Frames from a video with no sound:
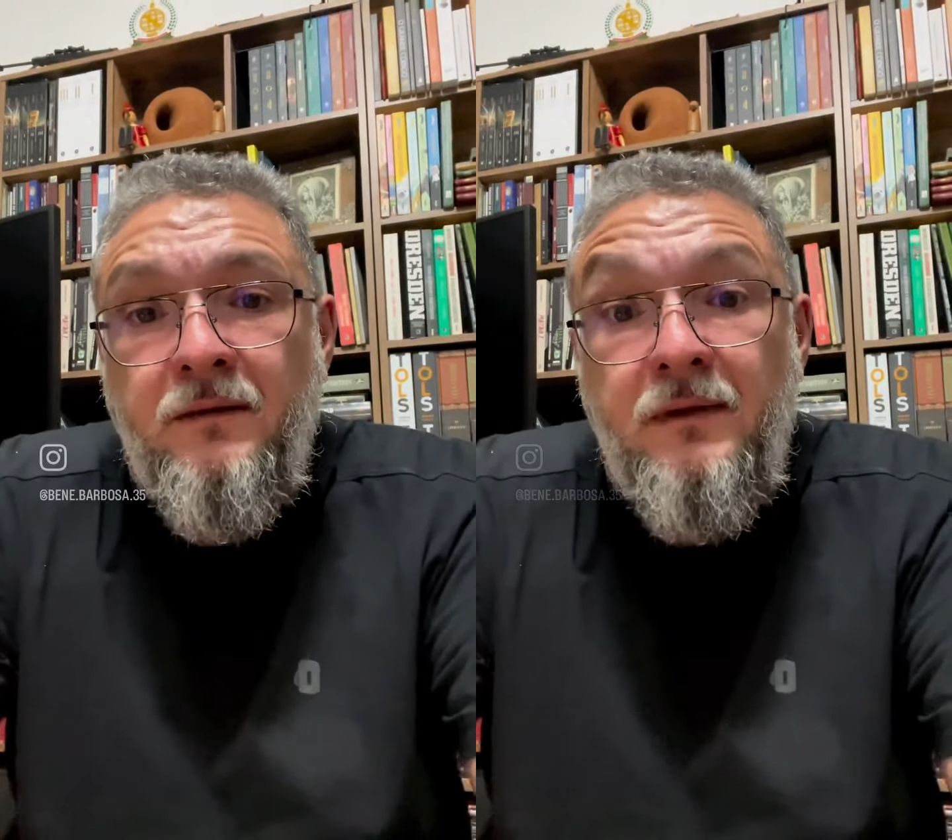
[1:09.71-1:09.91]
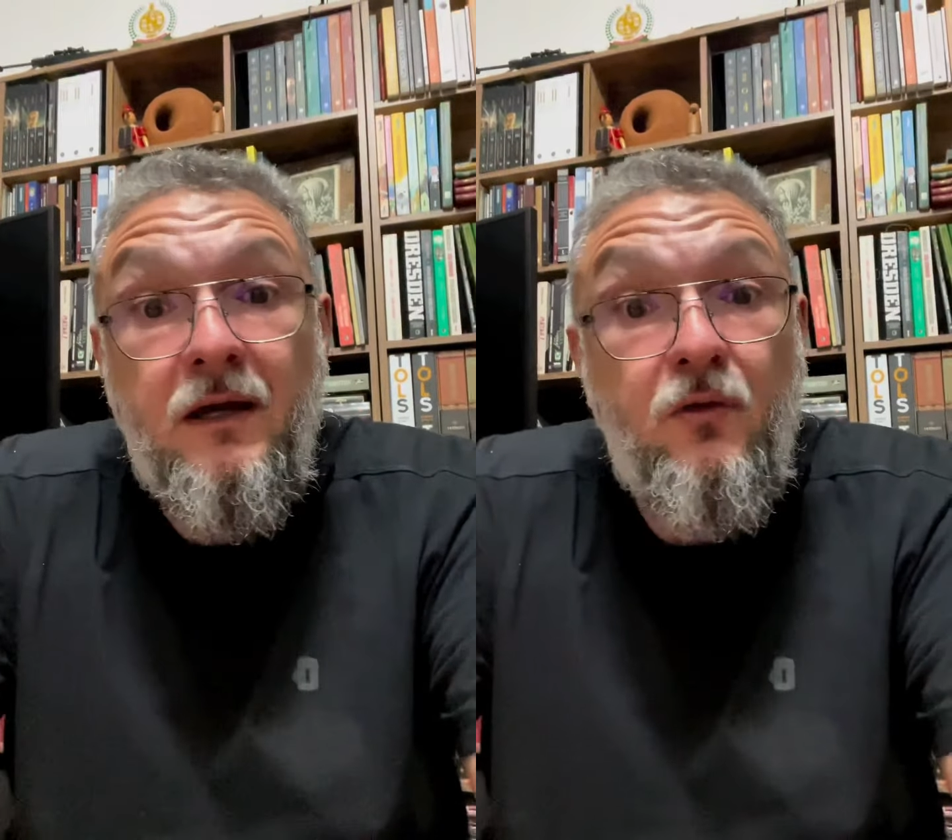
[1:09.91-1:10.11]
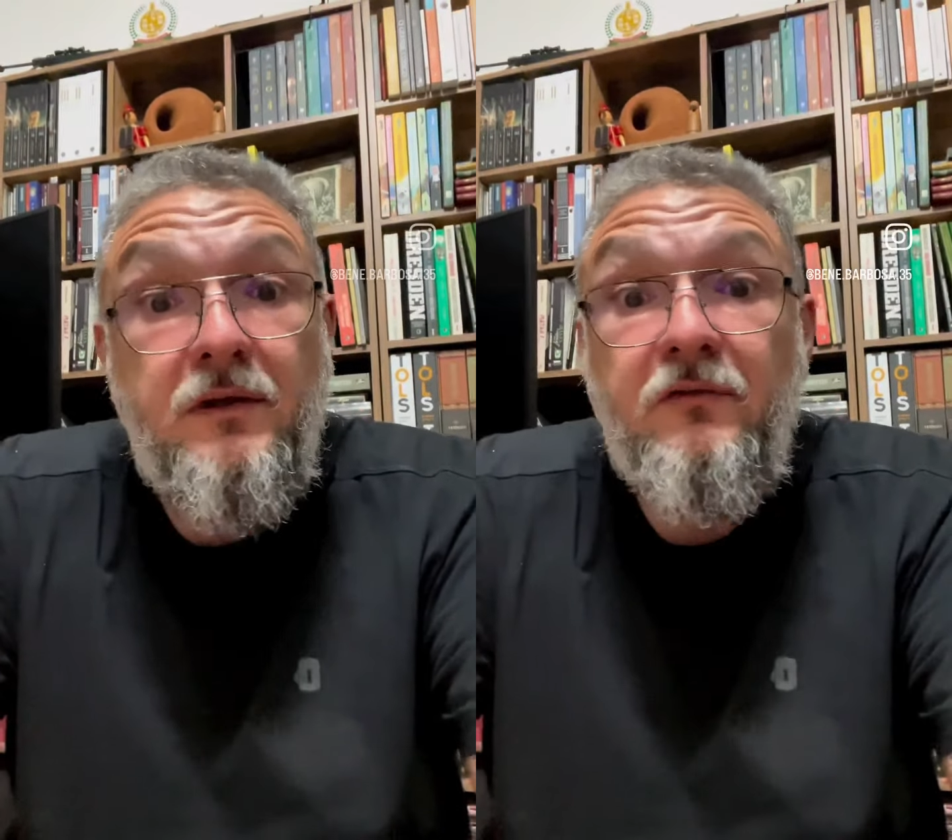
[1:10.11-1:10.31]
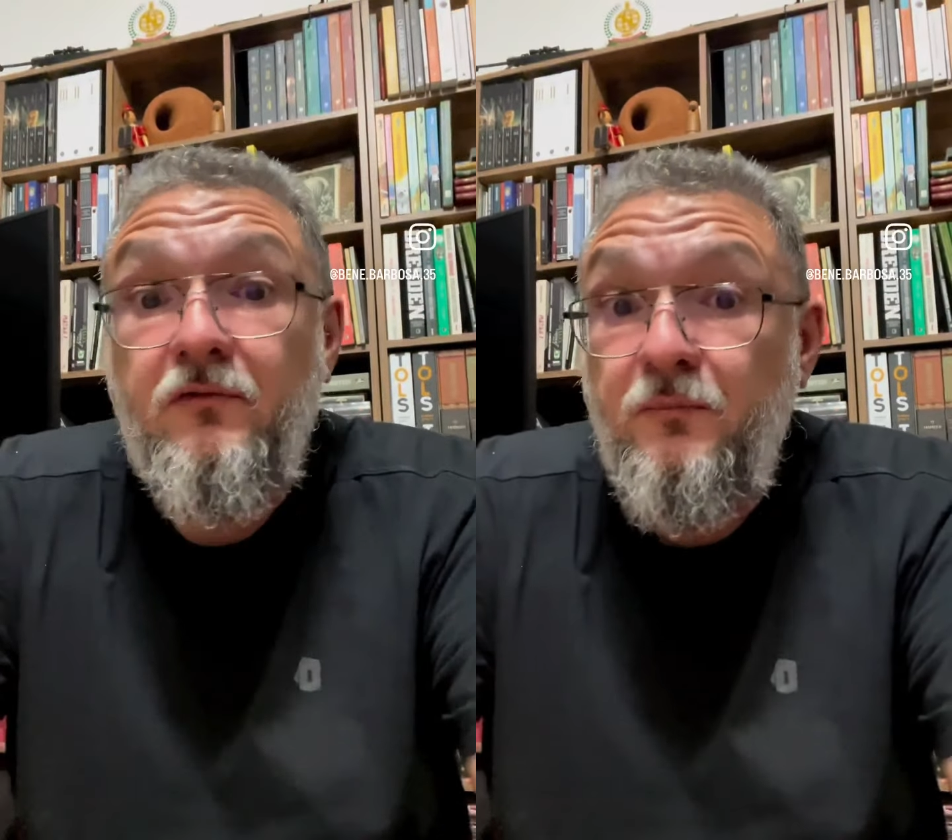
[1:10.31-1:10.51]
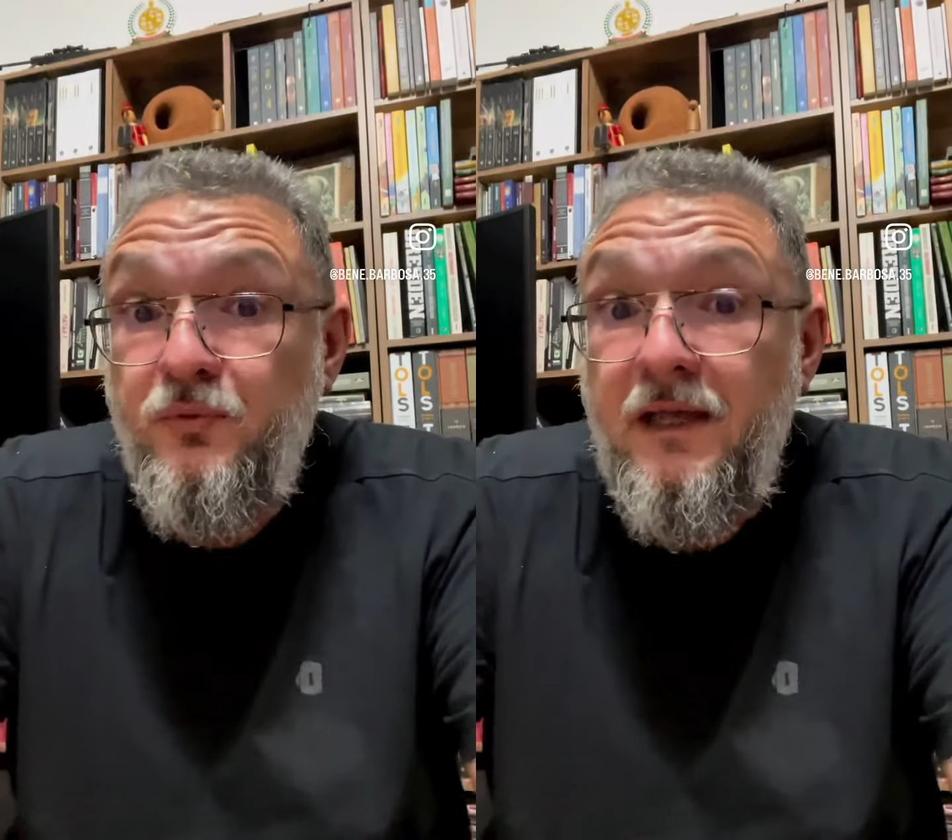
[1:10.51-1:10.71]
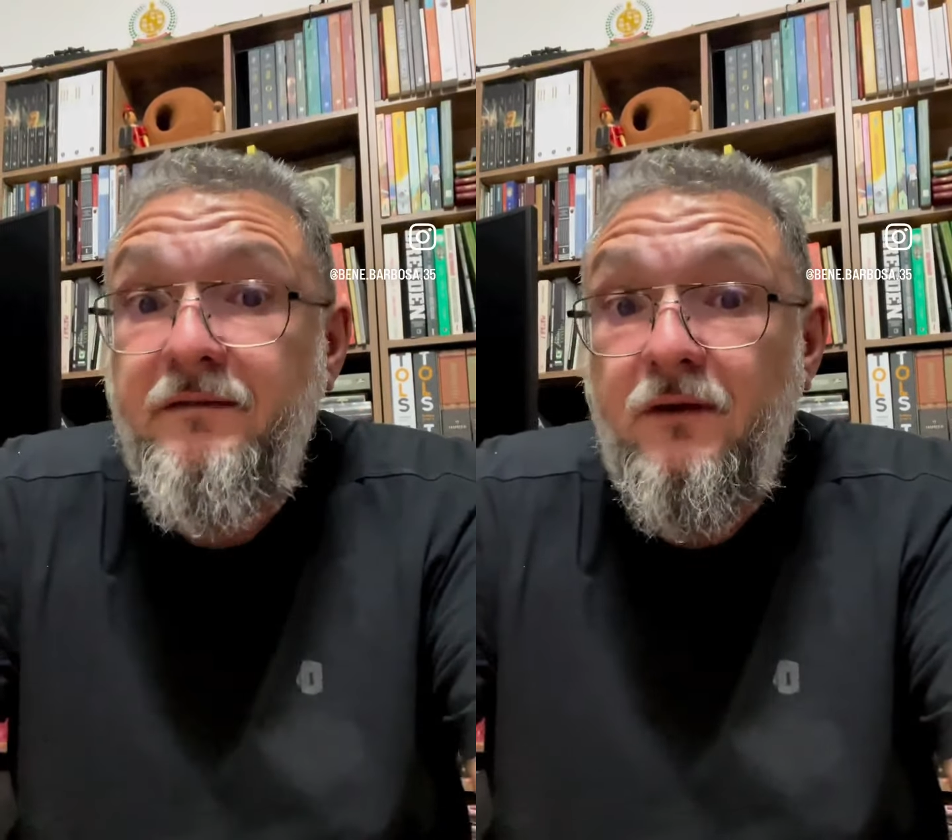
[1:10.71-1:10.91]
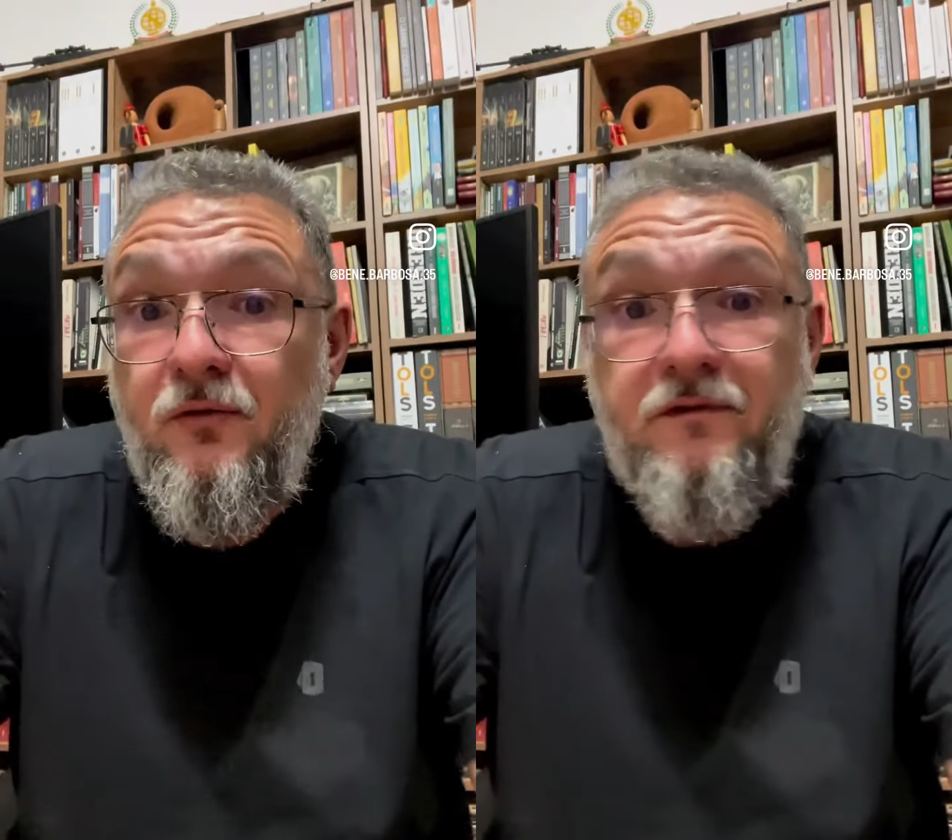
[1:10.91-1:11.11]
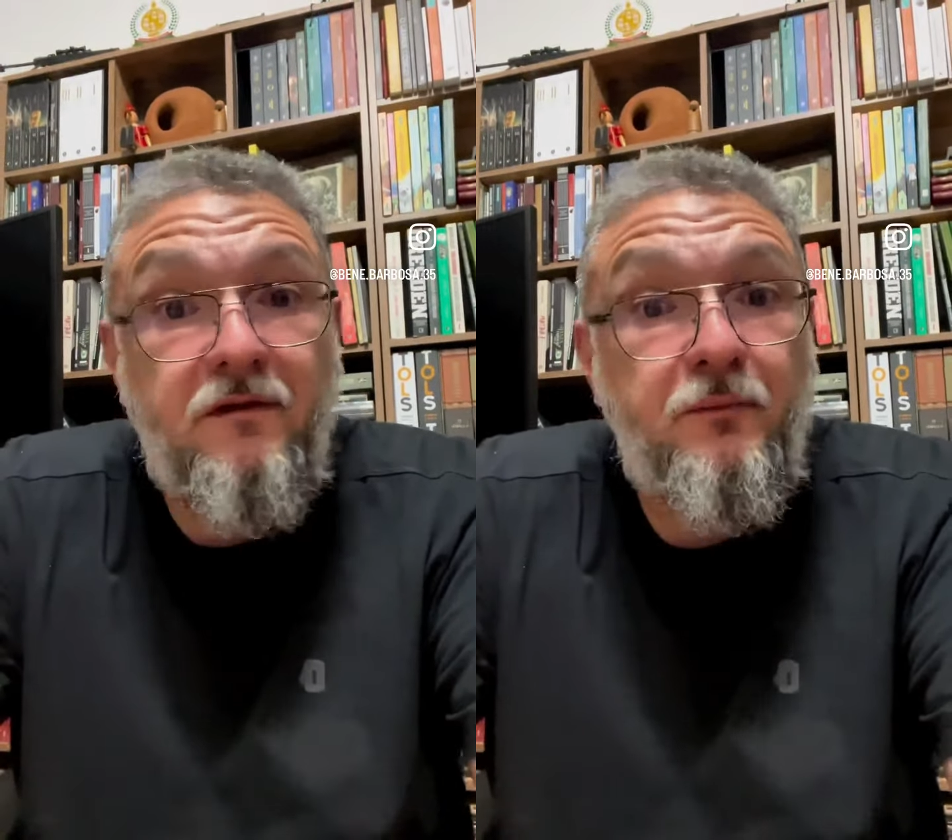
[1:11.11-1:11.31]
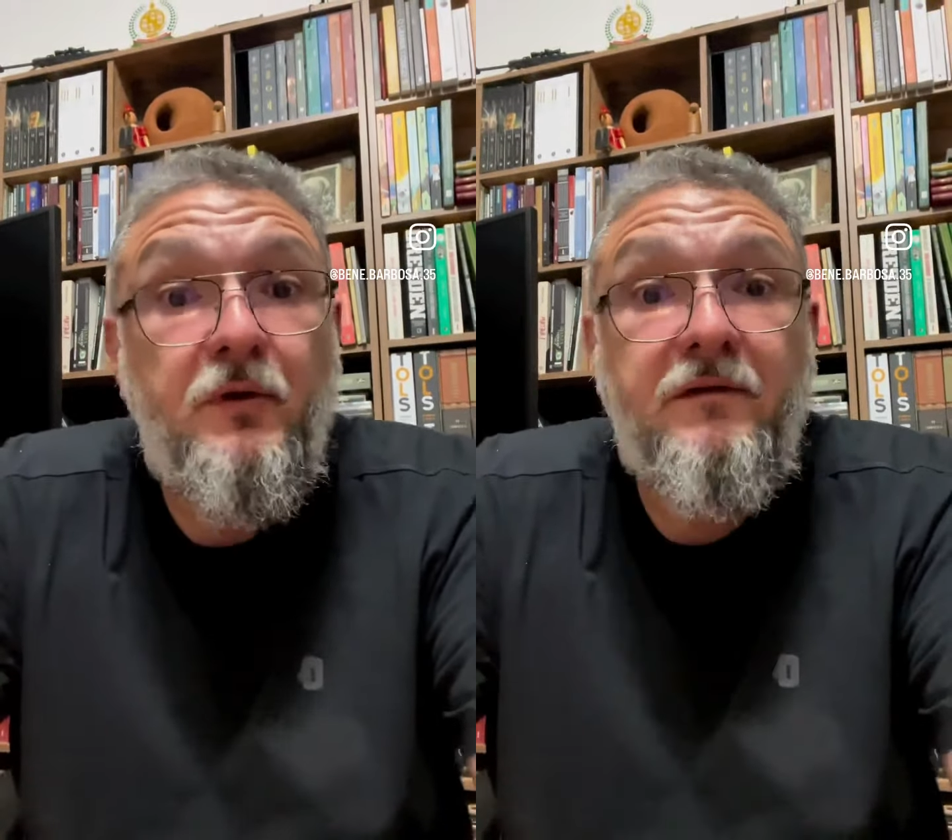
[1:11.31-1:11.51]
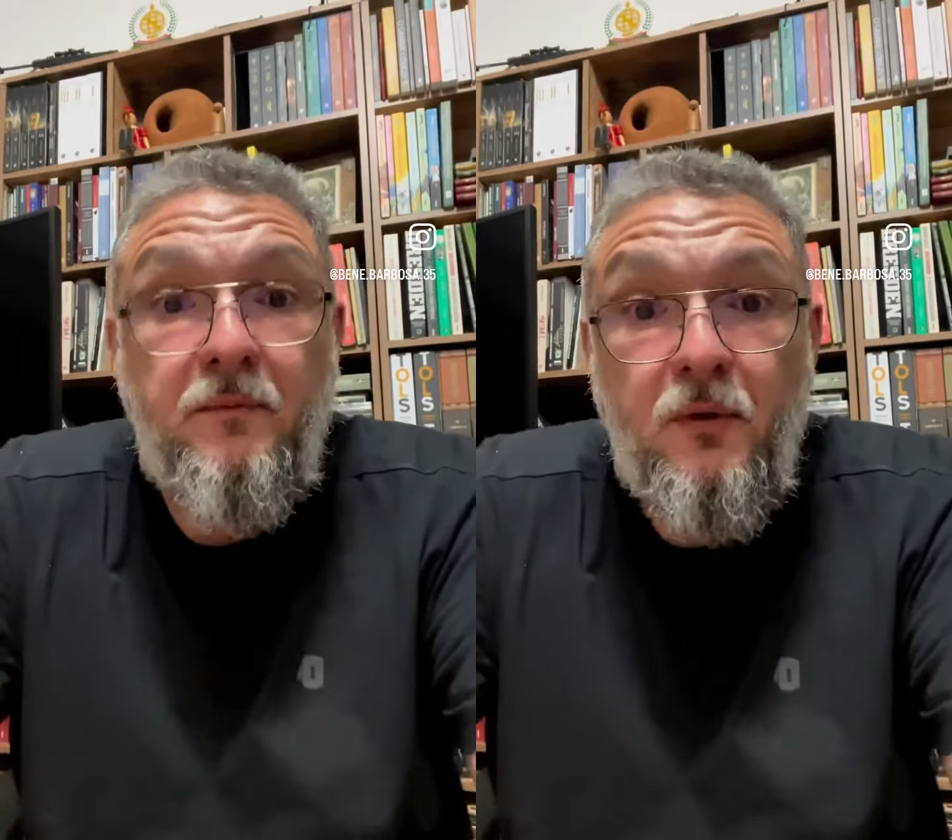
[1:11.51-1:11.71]
Não que isso não pudesse acontecer se, por
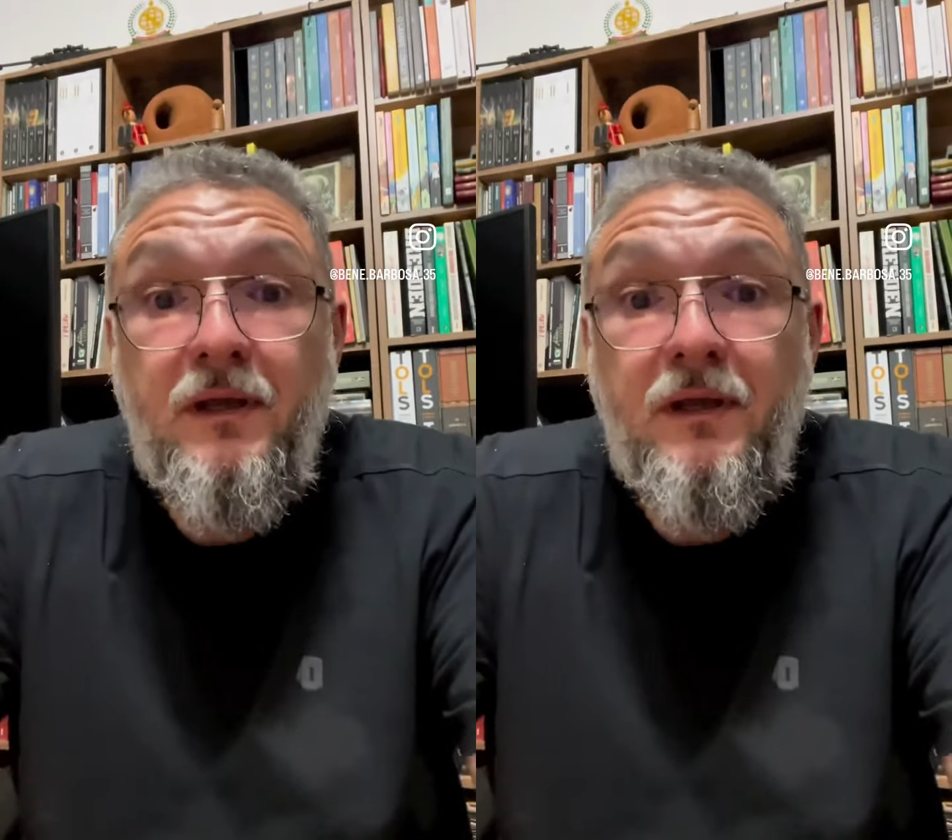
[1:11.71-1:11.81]
exemplo,